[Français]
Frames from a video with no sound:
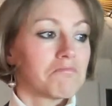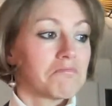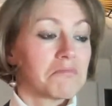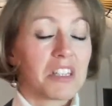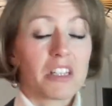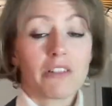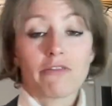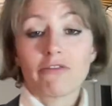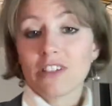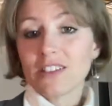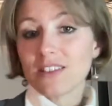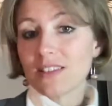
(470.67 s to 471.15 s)

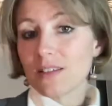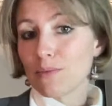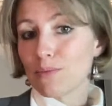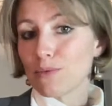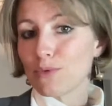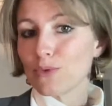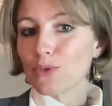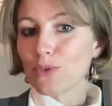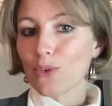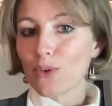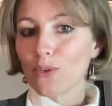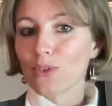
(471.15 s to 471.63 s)
Des fois, c'est
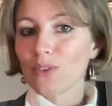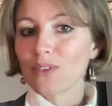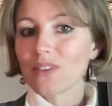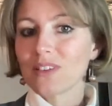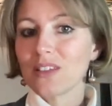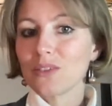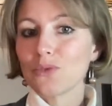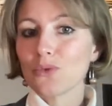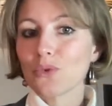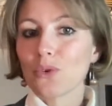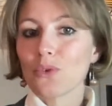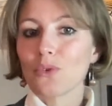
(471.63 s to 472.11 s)
plus
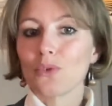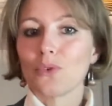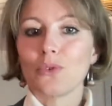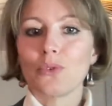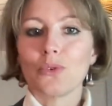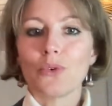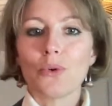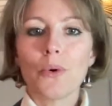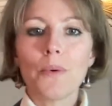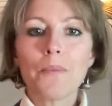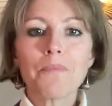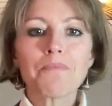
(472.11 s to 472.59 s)
orienté sur le
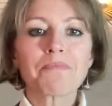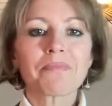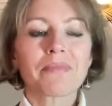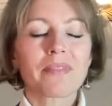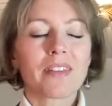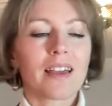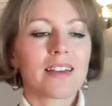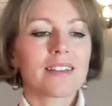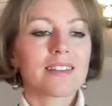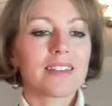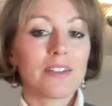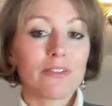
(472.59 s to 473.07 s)
lieu.
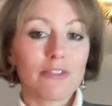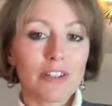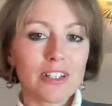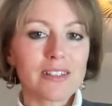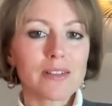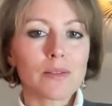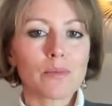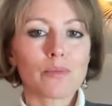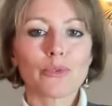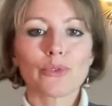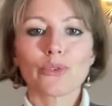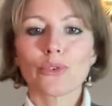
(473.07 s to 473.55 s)
Des fois,
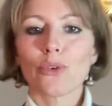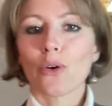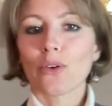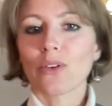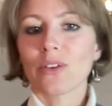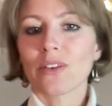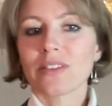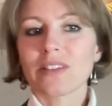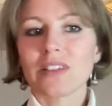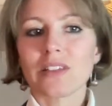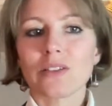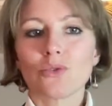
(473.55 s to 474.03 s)
c'est plus
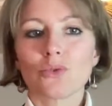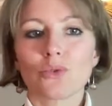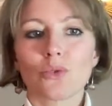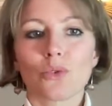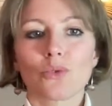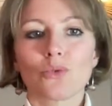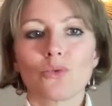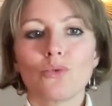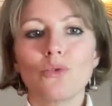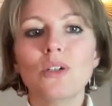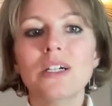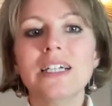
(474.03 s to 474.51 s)
orienté sur
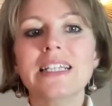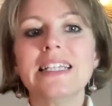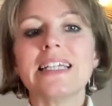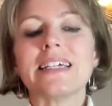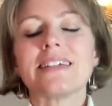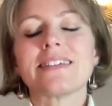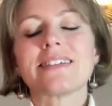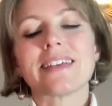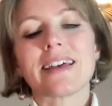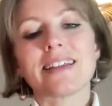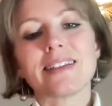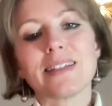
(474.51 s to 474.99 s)
nous.
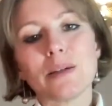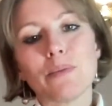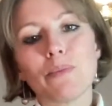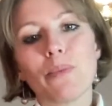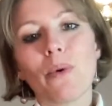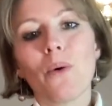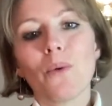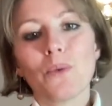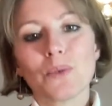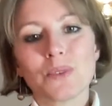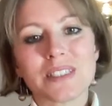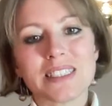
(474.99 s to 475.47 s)
Ça
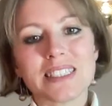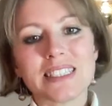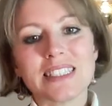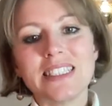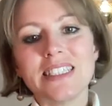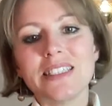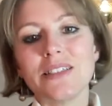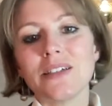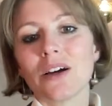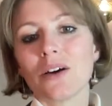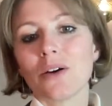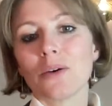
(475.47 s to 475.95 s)
dépend
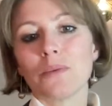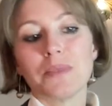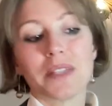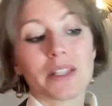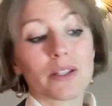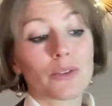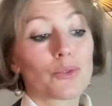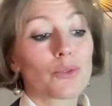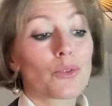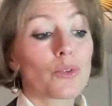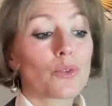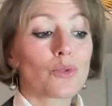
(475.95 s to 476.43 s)
aussi,
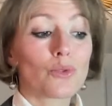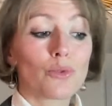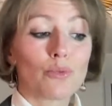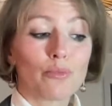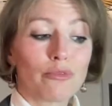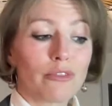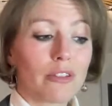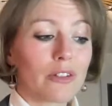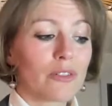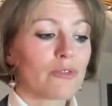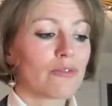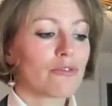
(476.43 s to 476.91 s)
bien sûr, du
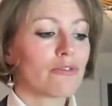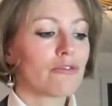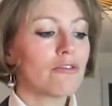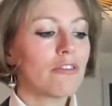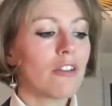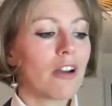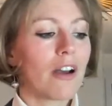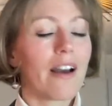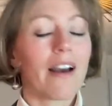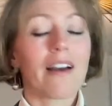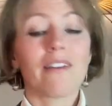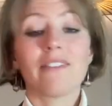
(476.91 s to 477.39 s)
point de vue
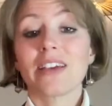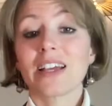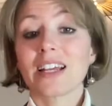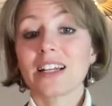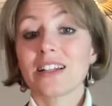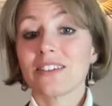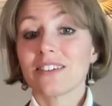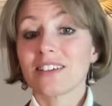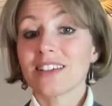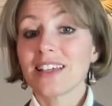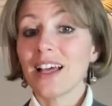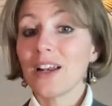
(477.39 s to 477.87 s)

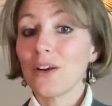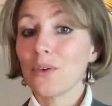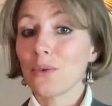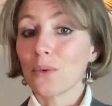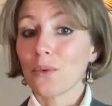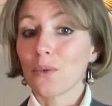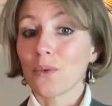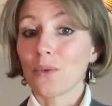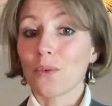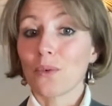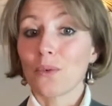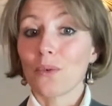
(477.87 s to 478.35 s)
avec lequel
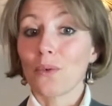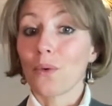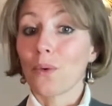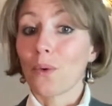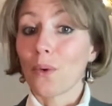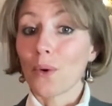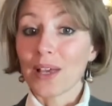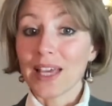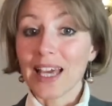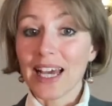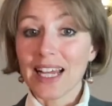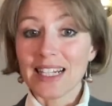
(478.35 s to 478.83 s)
on,
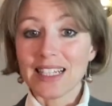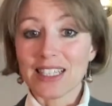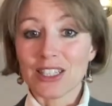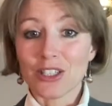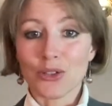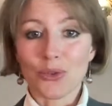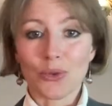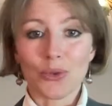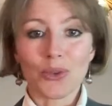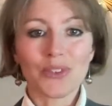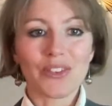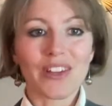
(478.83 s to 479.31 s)
regarde les
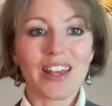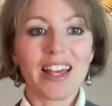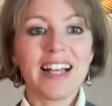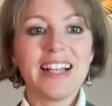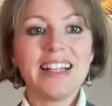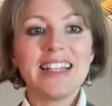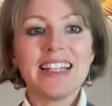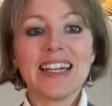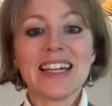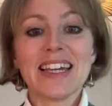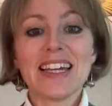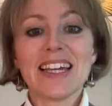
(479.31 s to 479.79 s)
choses
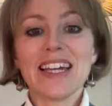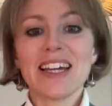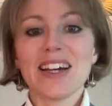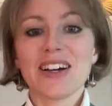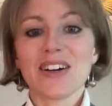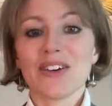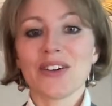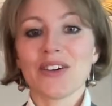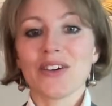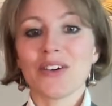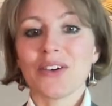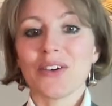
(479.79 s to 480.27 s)
et
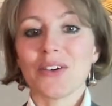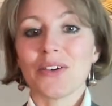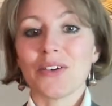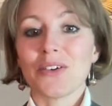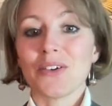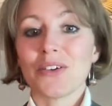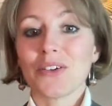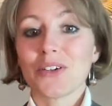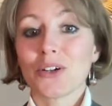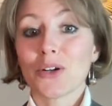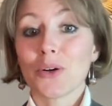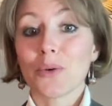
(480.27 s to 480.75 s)

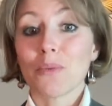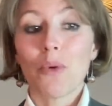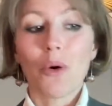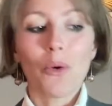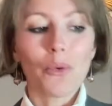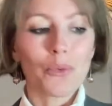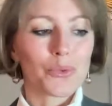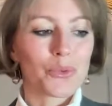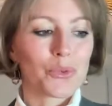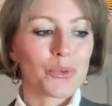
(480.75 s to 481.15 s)
comment on